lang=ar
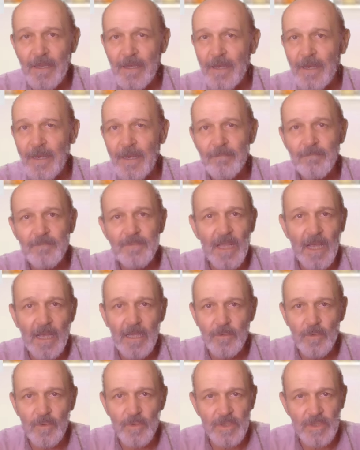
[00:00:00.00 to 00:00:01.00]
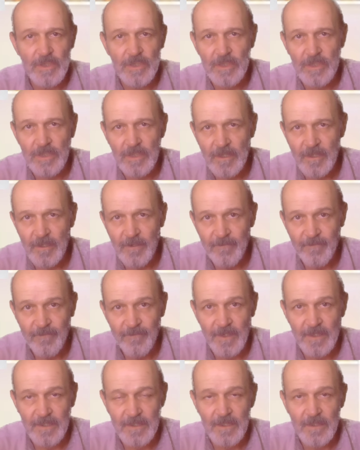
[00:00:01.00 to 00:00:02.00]
لم تحدث
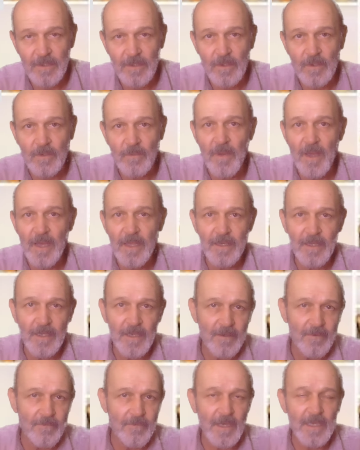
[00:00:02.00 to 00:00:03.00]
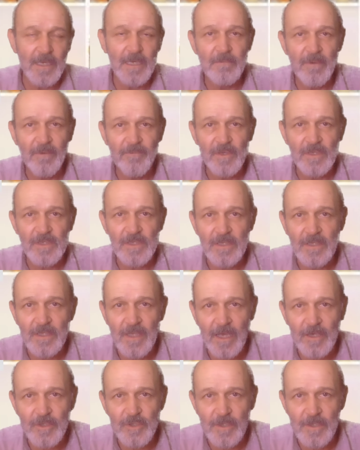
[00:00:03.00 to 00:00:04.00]
في سنة 8 وإنما في سنة
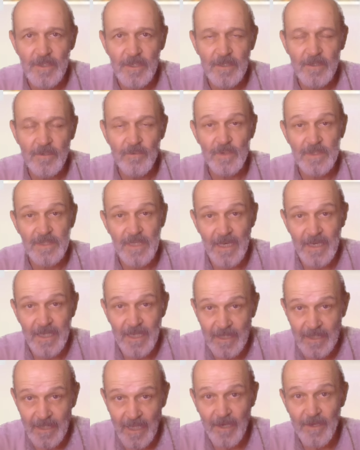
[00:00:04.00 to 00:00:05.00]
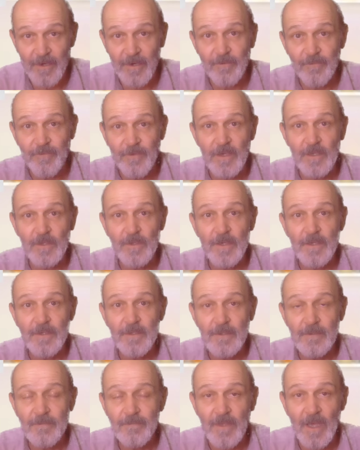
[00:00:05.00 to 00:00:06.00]
10 وذلك تحريف أيضا
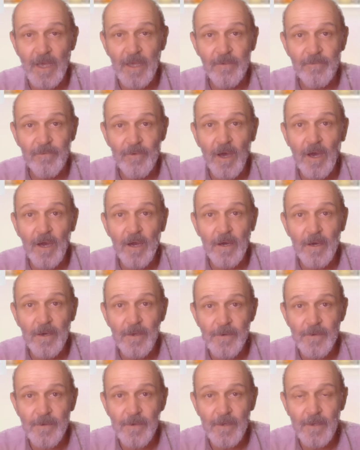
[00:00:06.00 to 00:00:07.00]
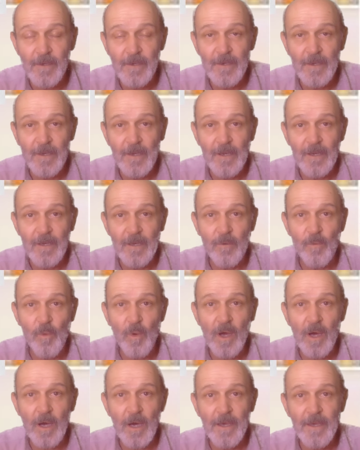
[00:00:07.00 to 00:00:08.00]
تحريف آخر
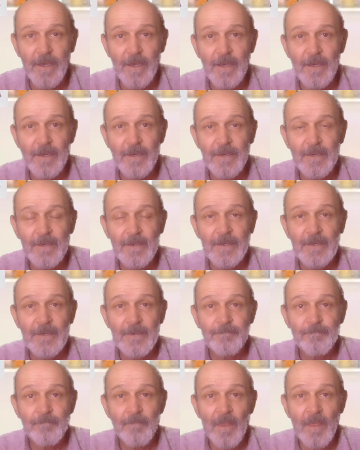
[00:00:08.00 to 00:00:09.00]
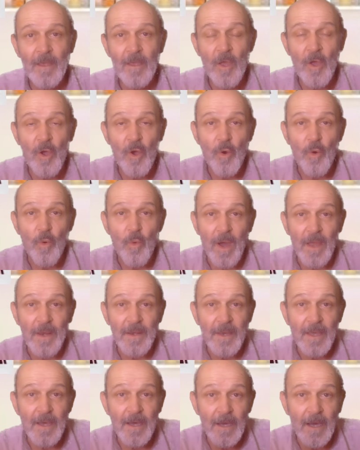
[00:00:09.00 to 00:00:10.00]
للوقائع
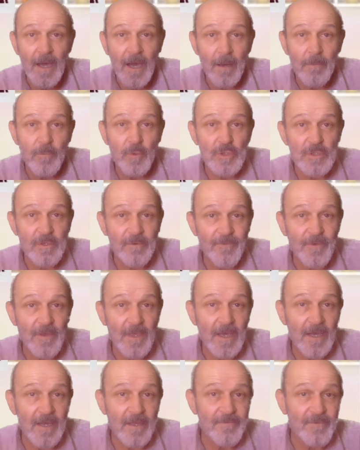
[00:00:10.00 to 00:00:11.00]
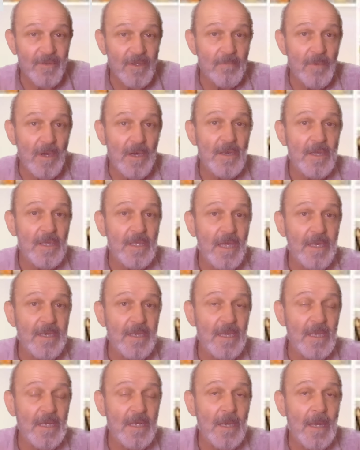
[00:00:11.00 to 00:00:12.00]
وأن أبو سفيان في معركة
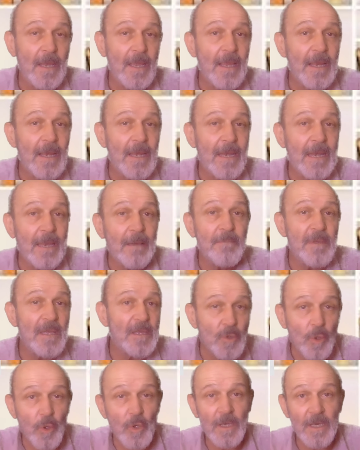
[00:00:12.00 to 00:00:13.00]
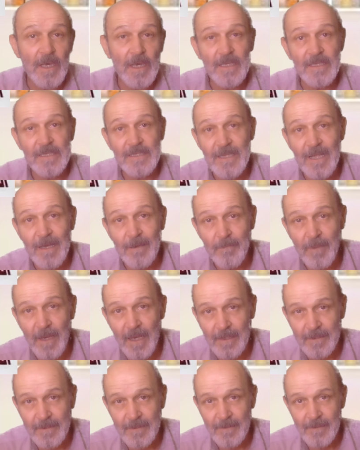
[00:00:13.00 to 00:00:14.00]
حنين لم يدخل إلى الإسلام
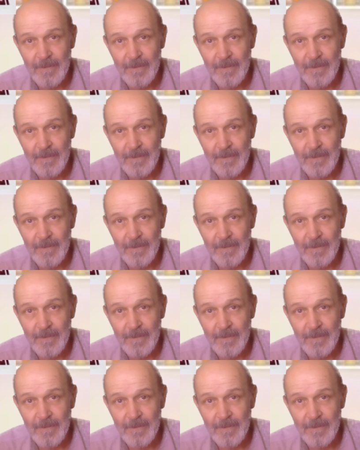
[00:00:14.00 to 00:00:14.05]
بعد